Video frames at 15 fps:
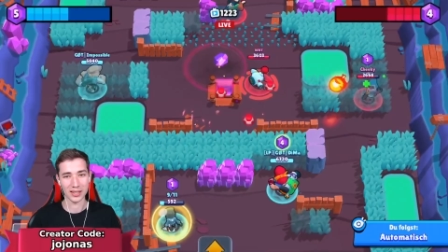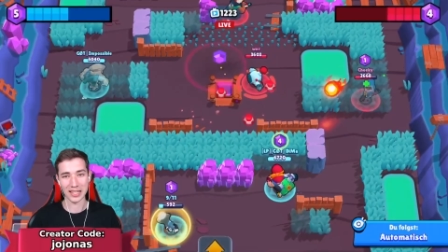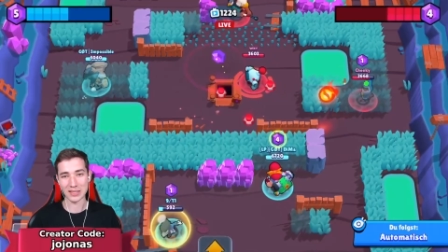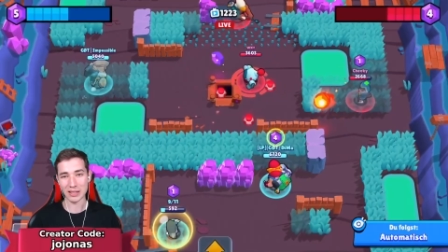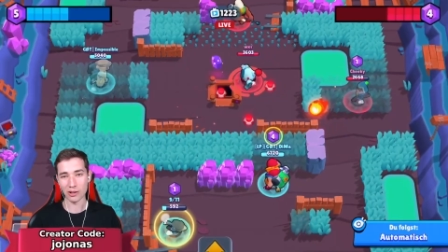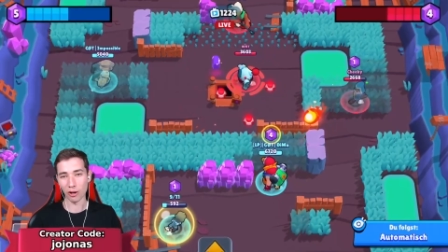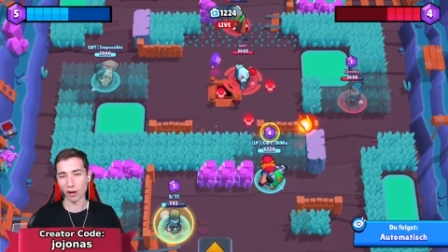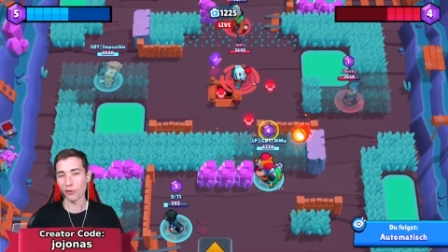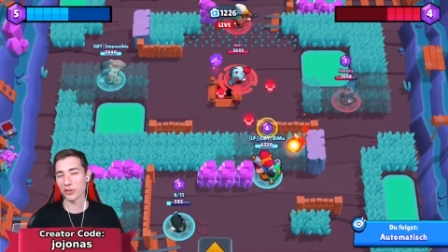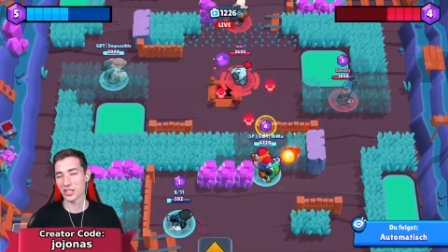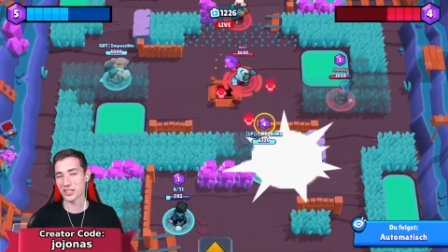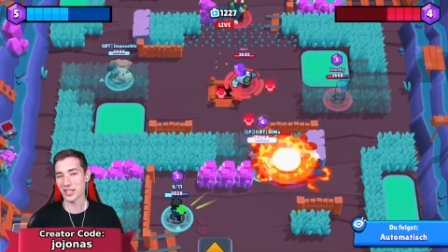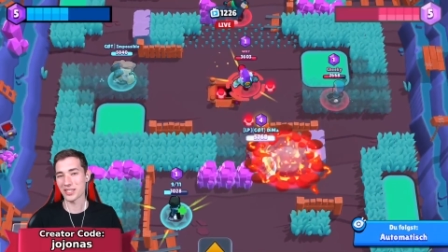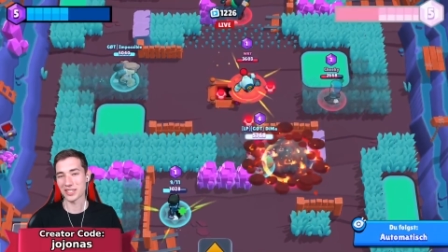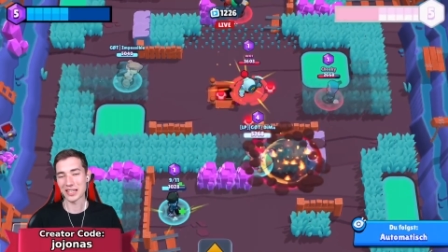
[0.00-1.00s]
deswegen hoffe ich,
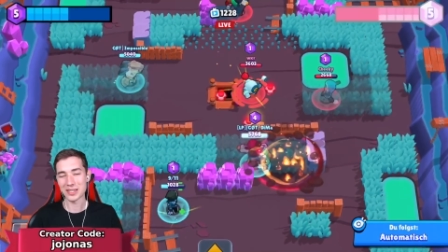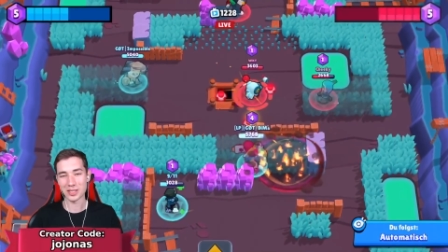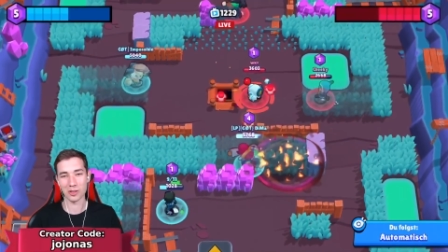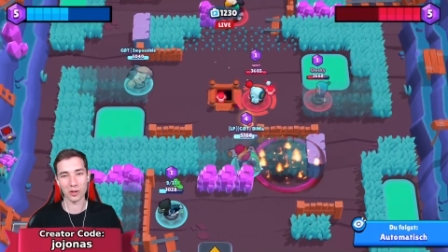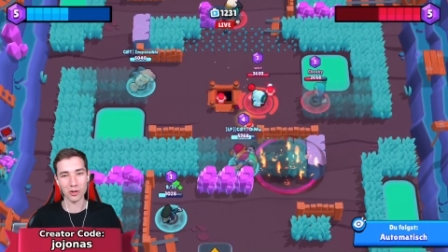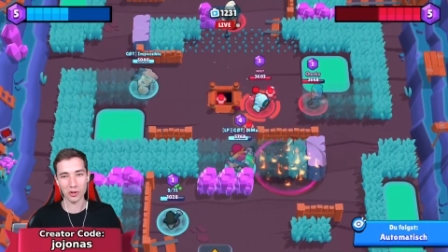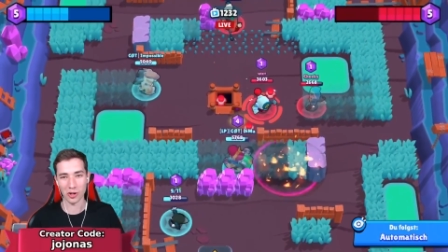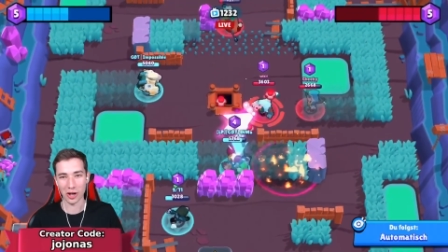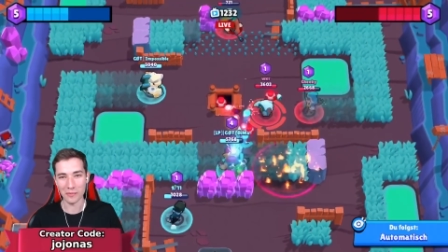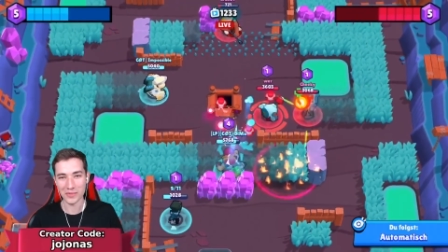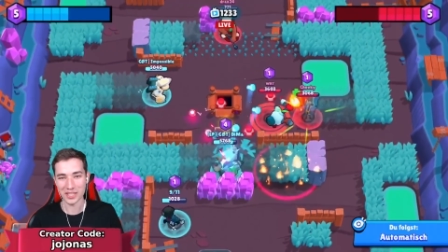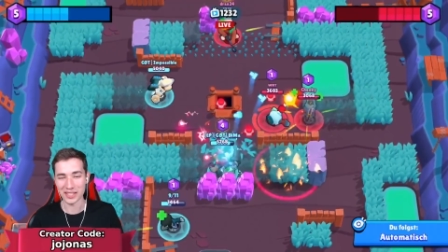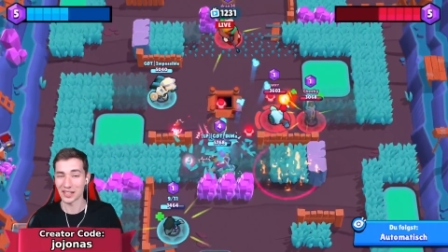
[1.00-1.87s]
dass der Skin zurückkommt,